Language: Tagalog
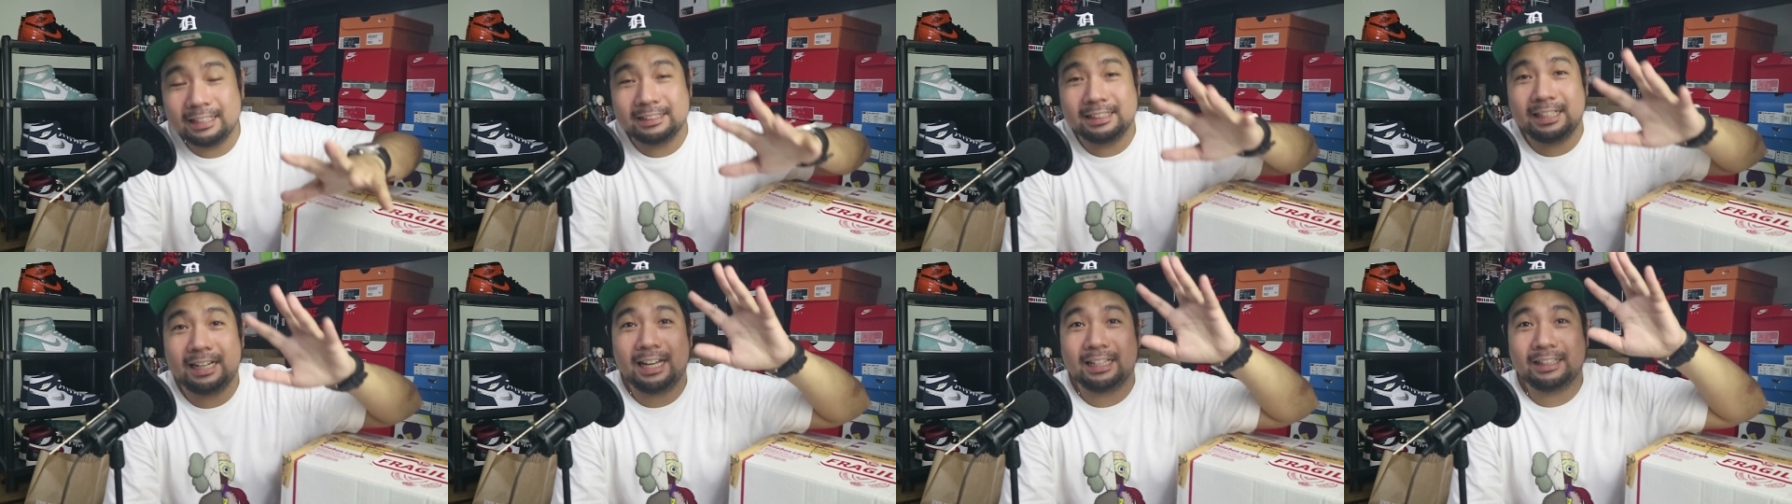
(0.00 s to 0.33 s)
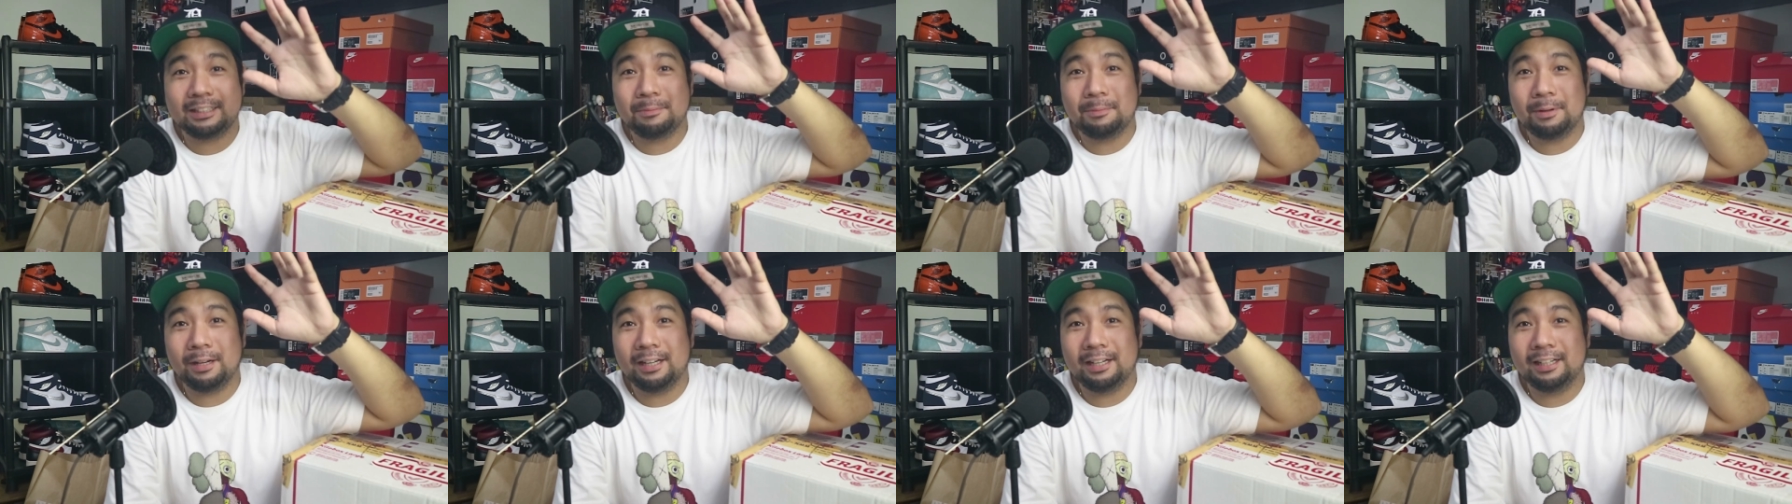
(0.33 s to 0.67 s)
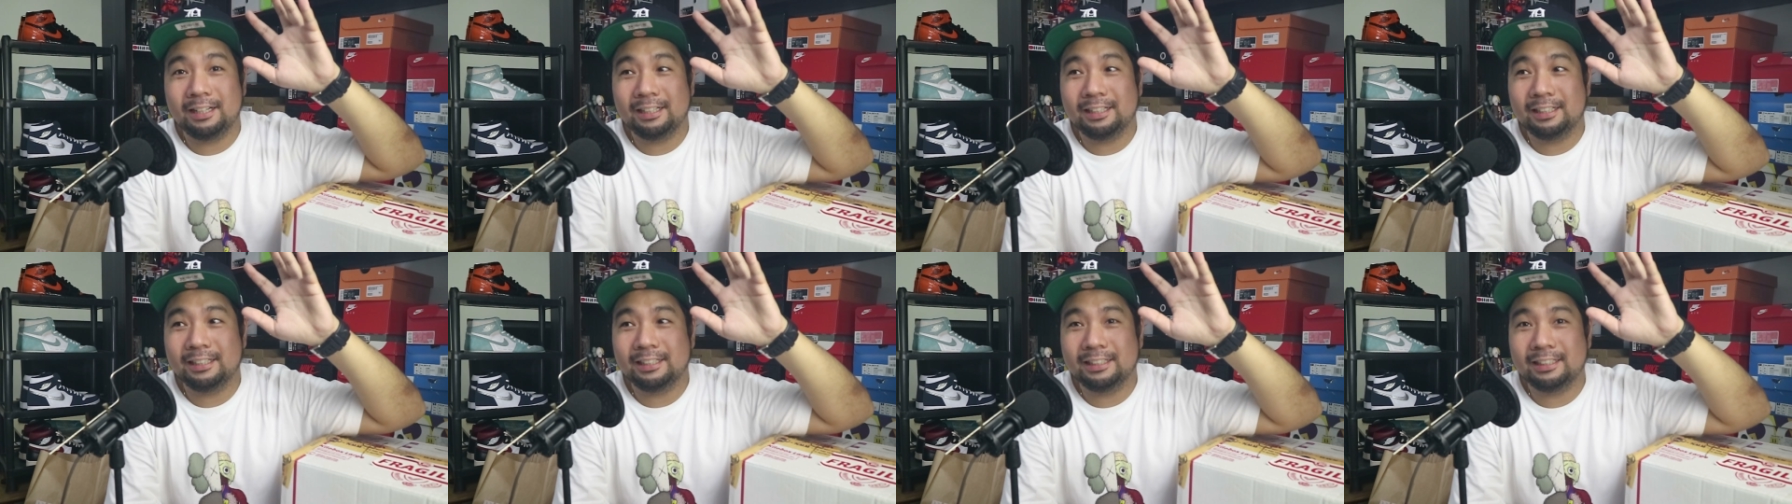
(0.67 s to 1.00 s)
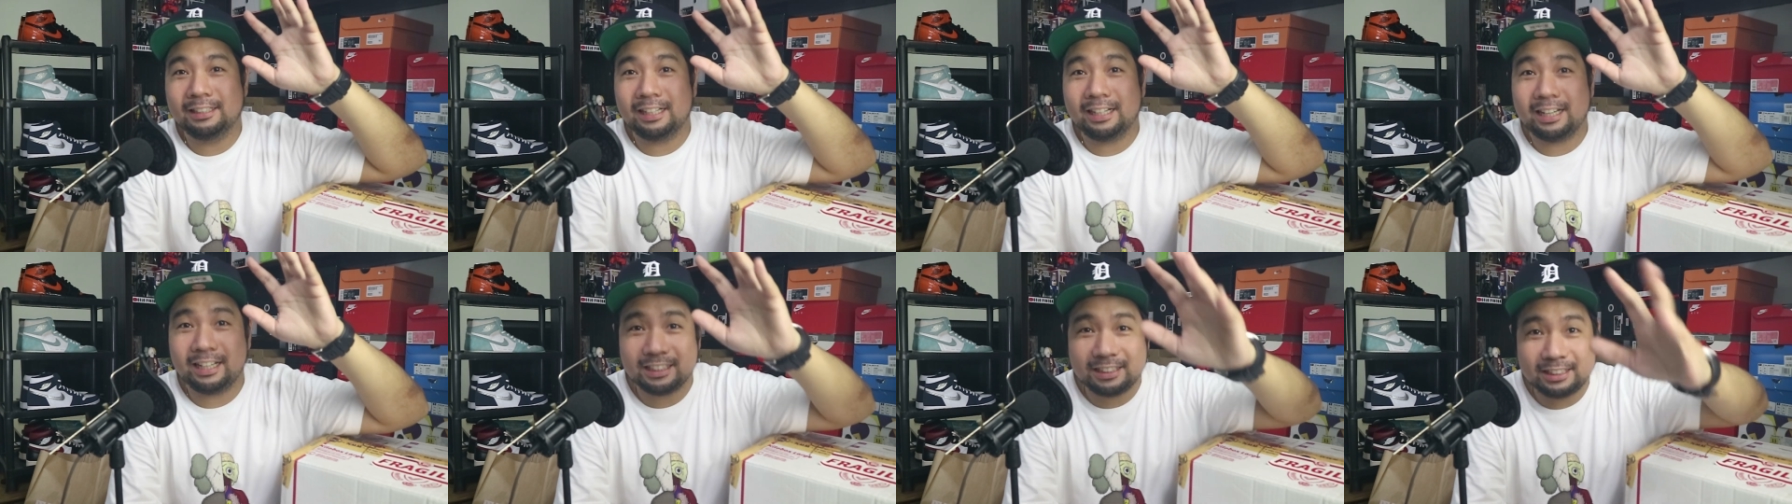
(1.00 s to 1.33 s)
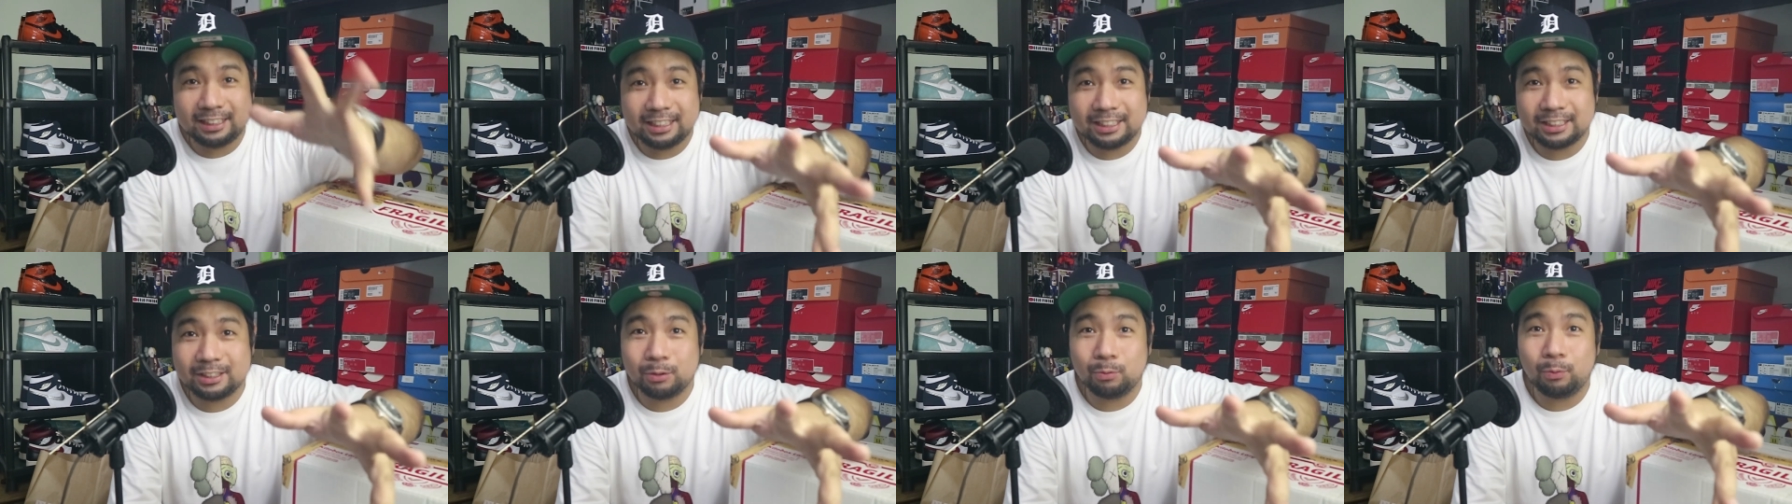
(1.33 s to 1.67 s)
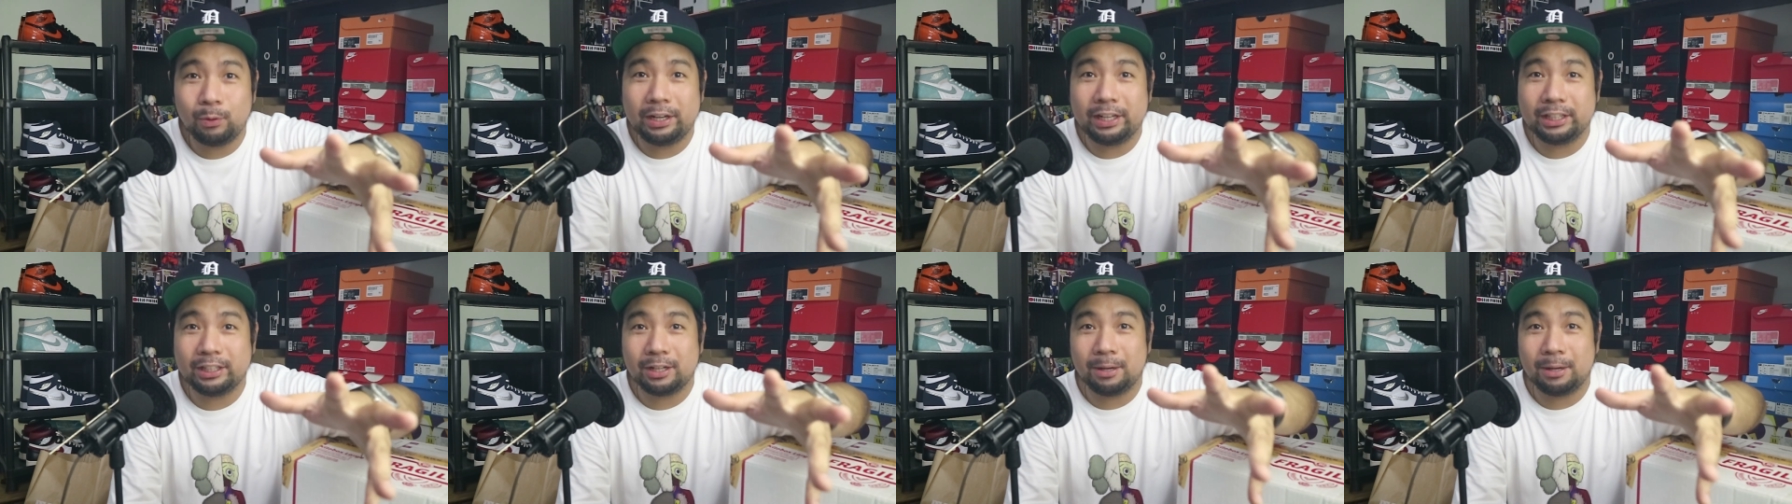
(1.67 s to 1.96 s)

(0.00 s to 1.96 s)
sa lahat ng mga nag-assist when